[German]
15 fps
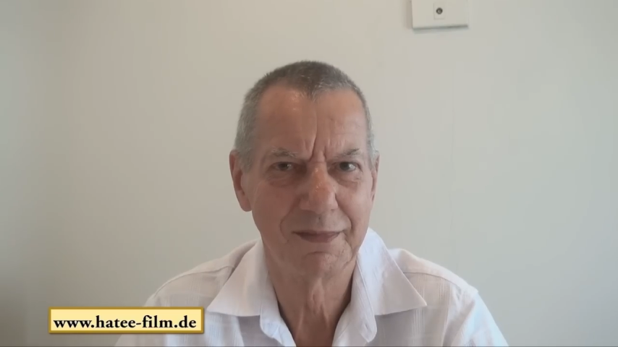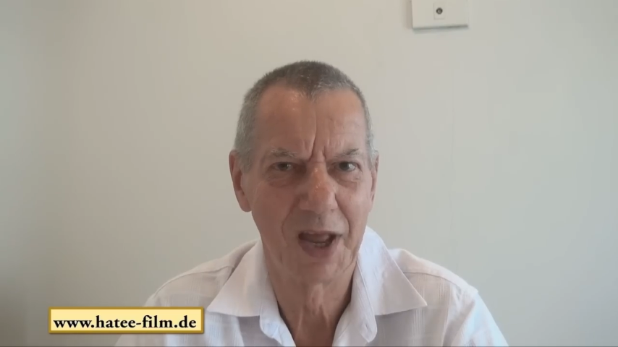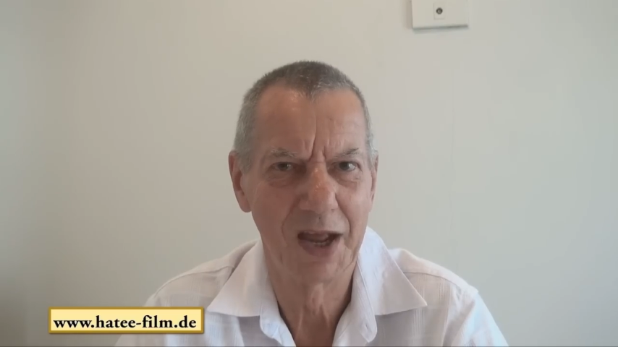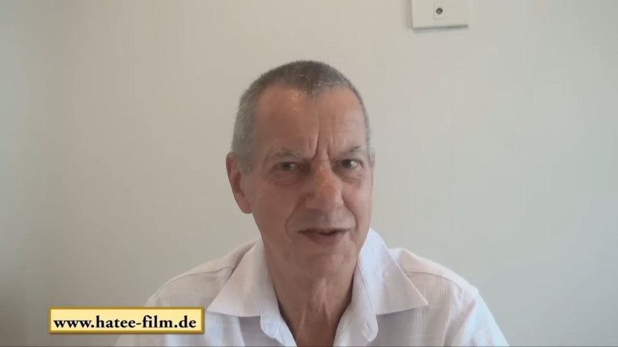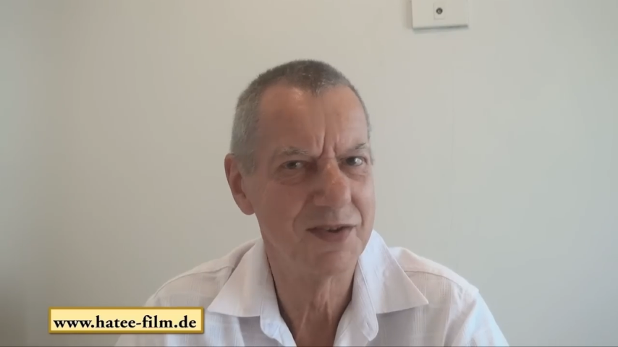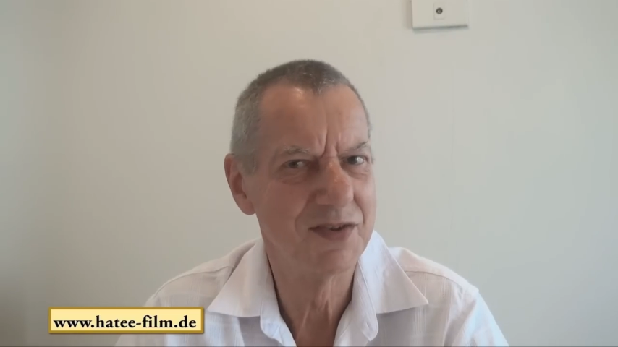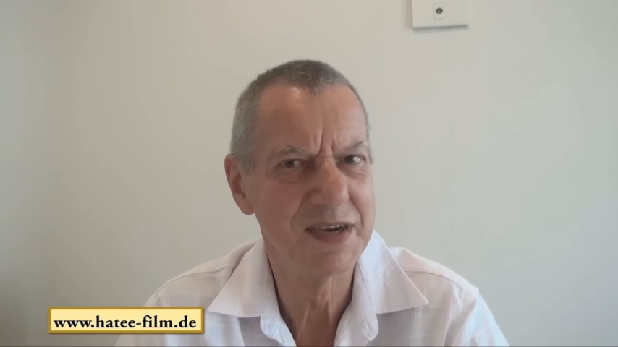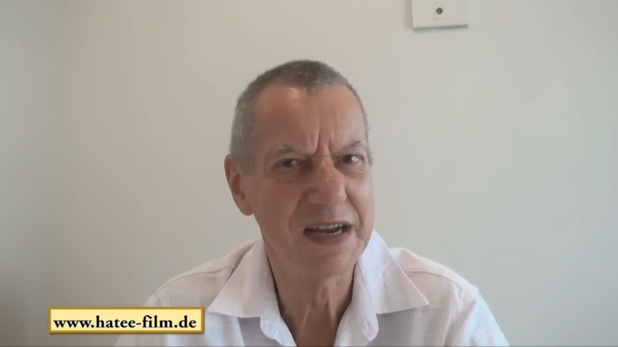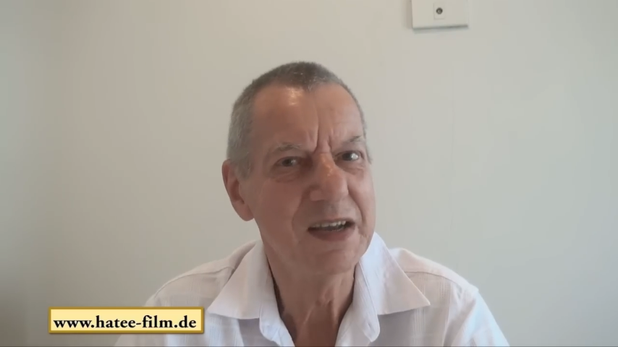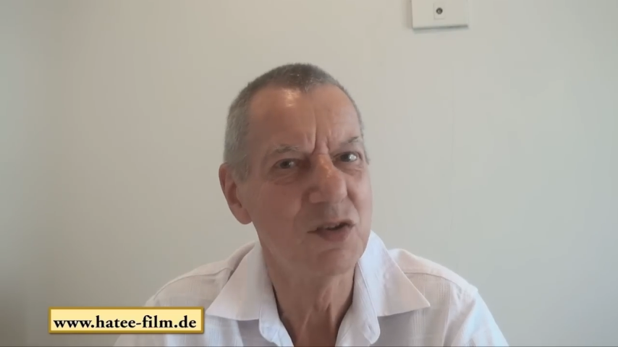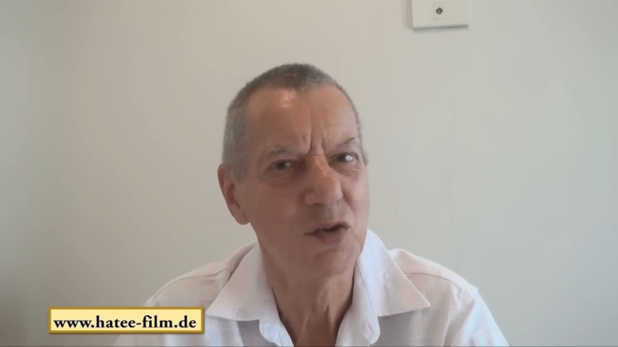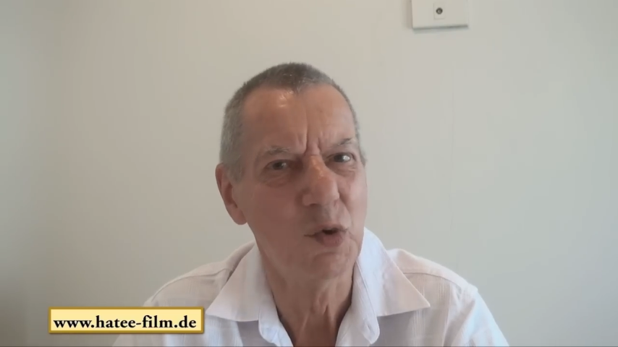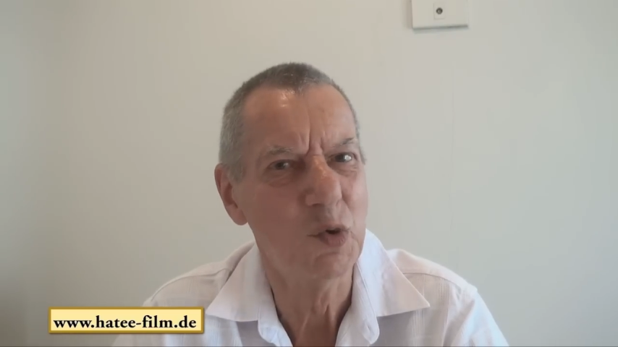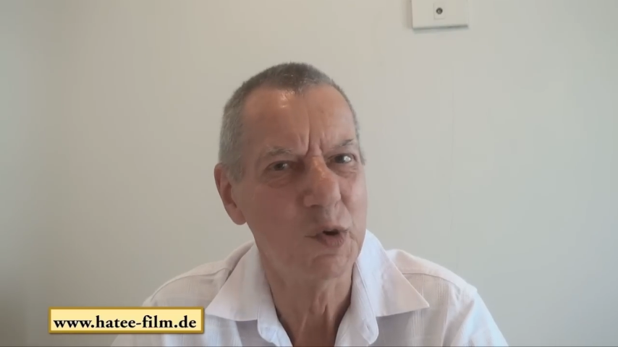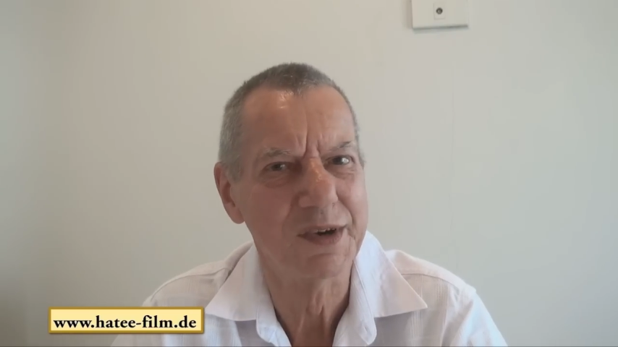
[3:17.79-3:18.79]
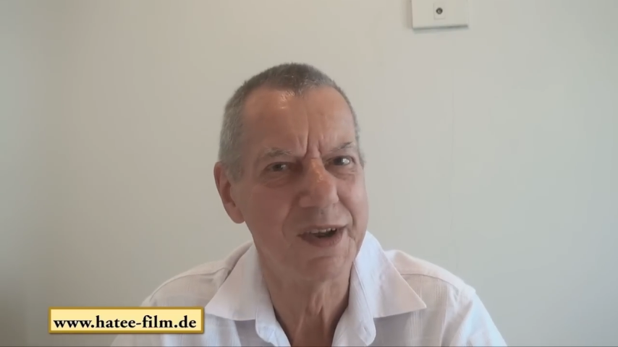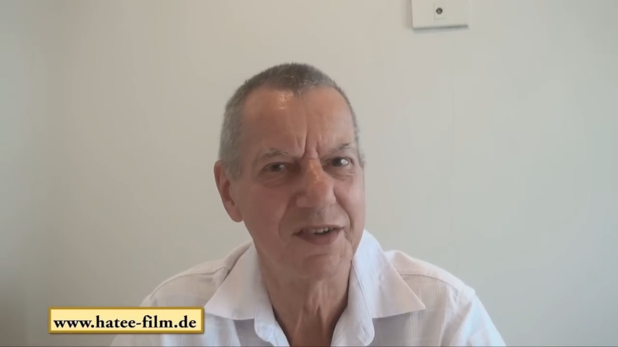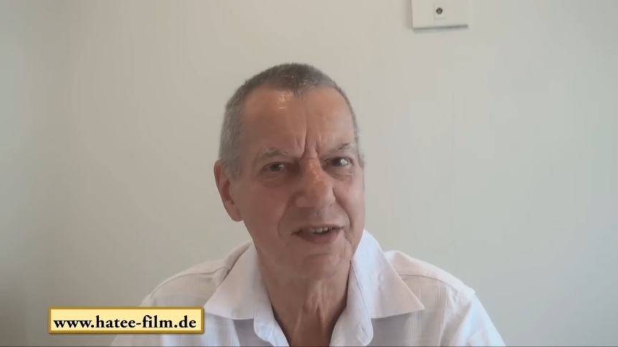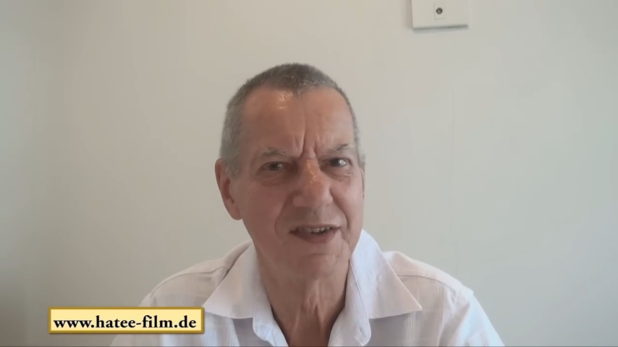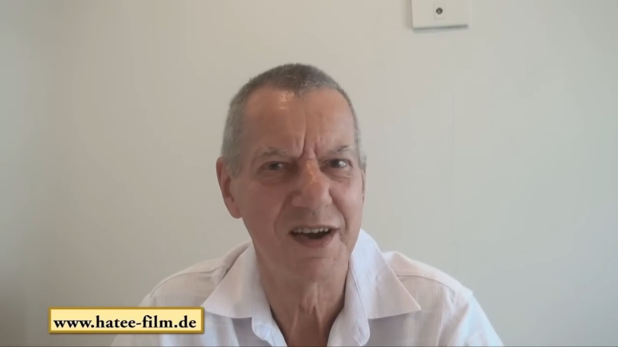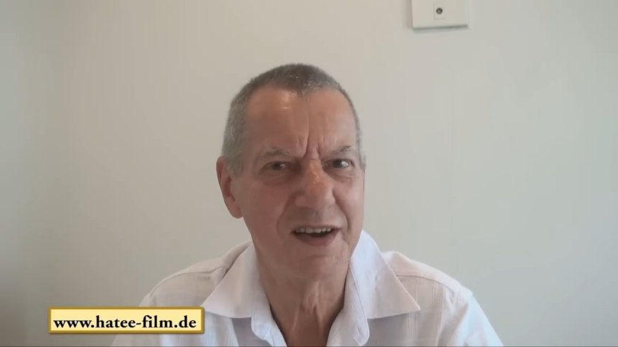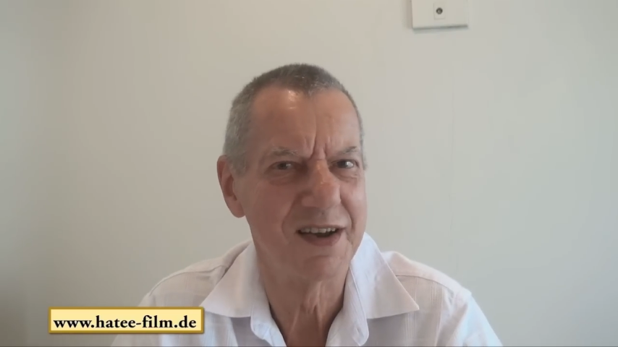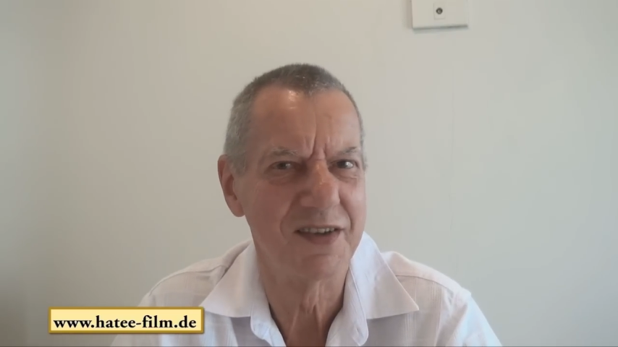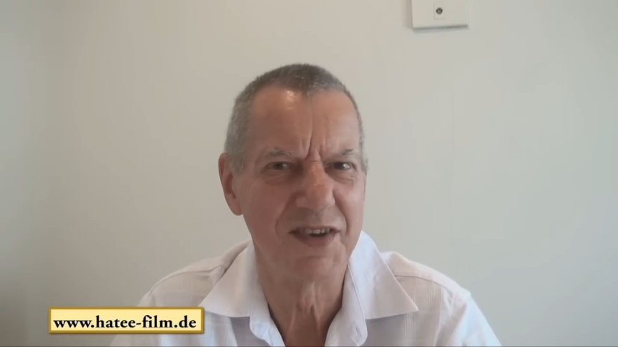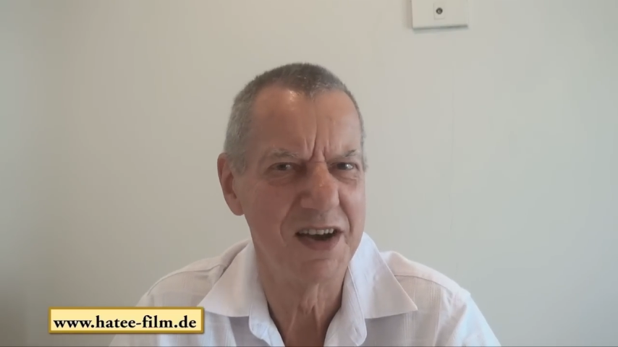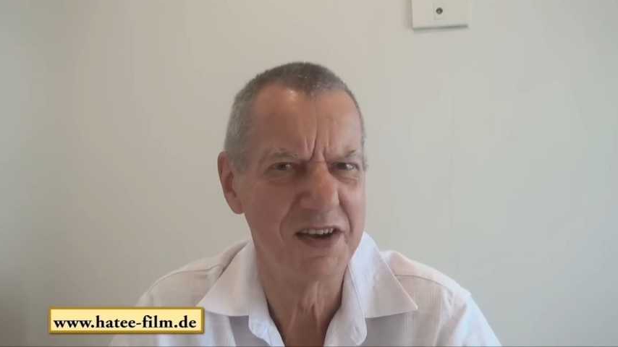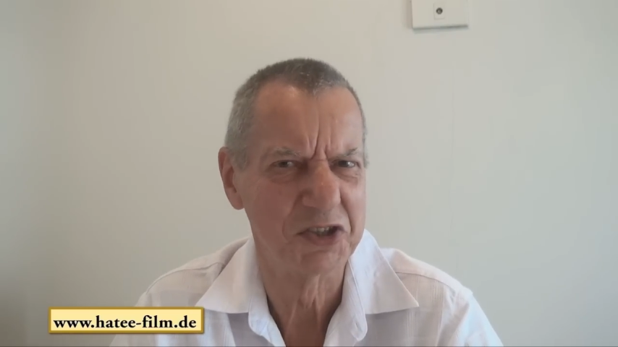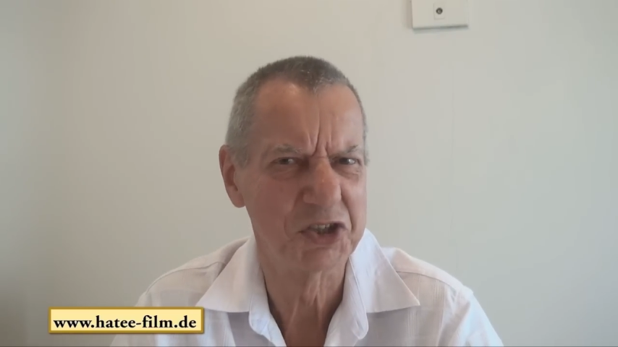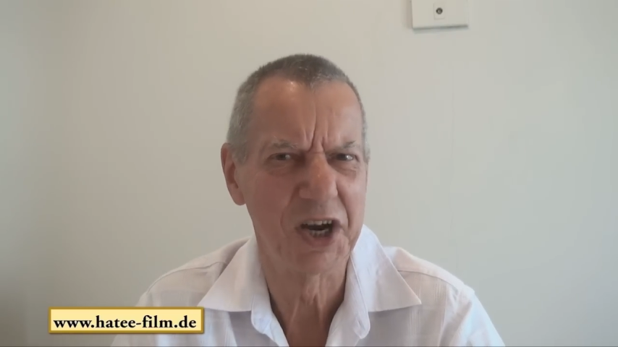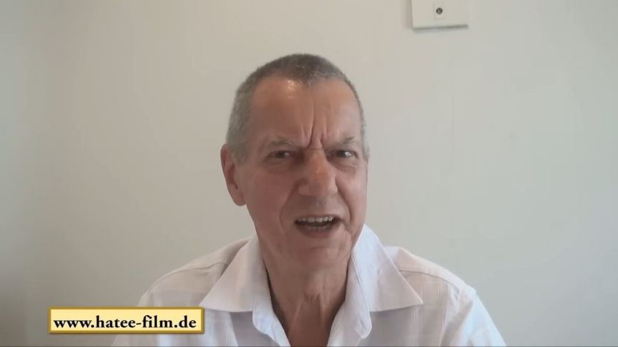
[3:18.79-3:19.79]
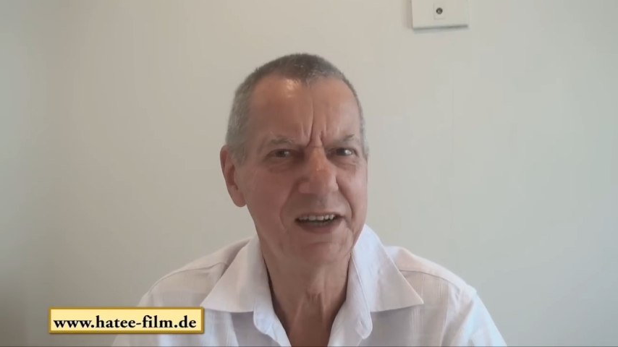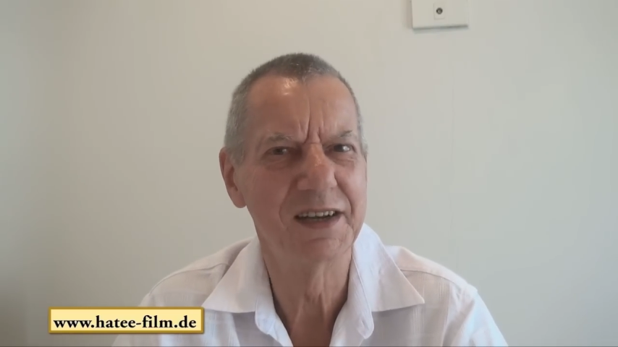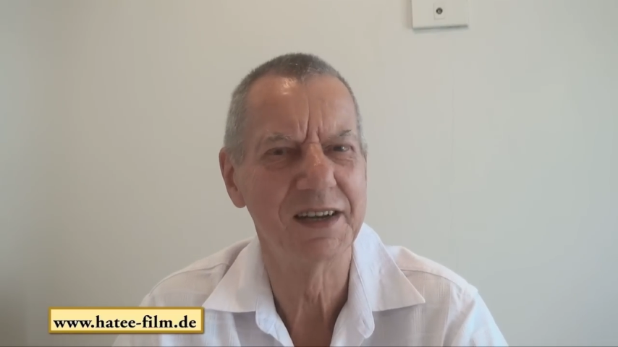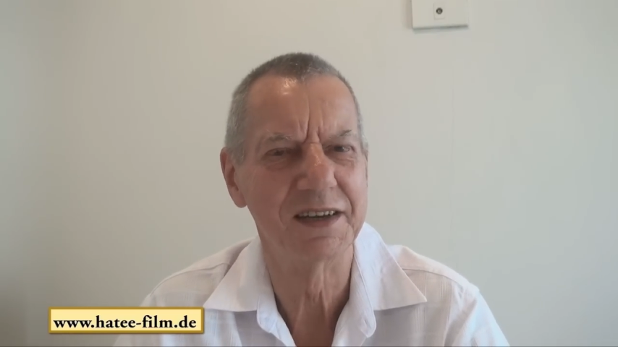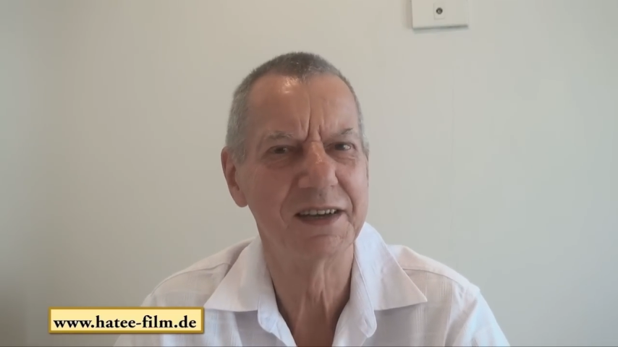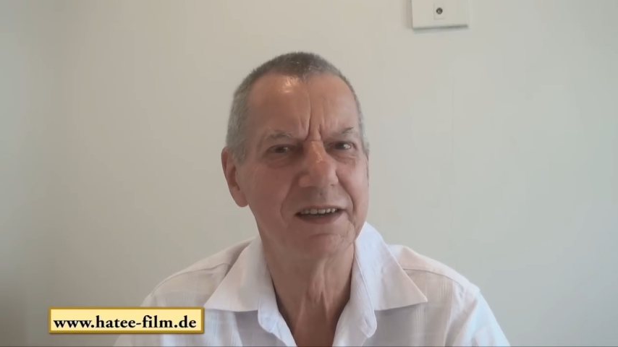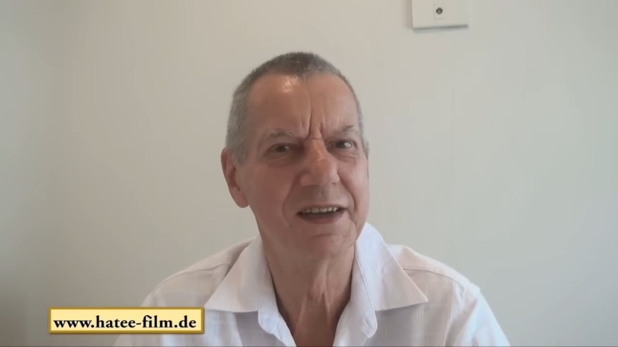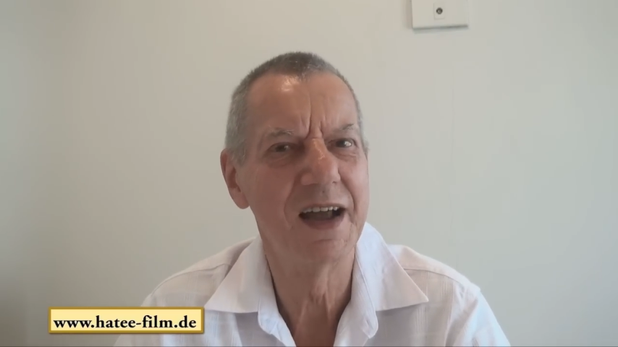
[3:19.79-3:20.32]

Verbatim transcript: Es ist nicht so, dass sie sagt, das ist alles schrecklich.